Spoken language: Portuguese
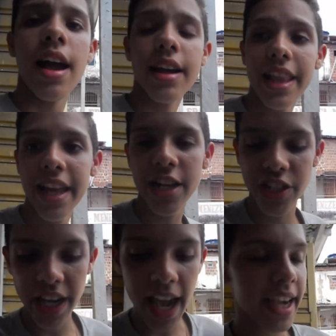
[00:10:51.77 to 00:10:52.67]
Galera,
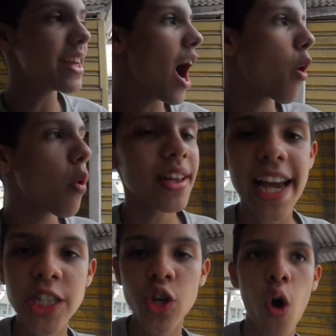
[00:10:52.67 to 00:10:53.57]
cheguei aqui na rua da
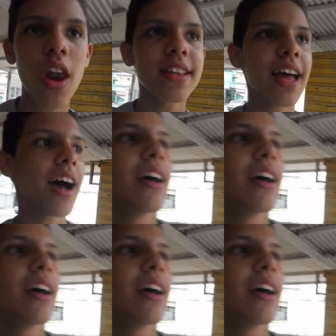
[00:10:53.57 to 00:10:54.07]
escola, tá?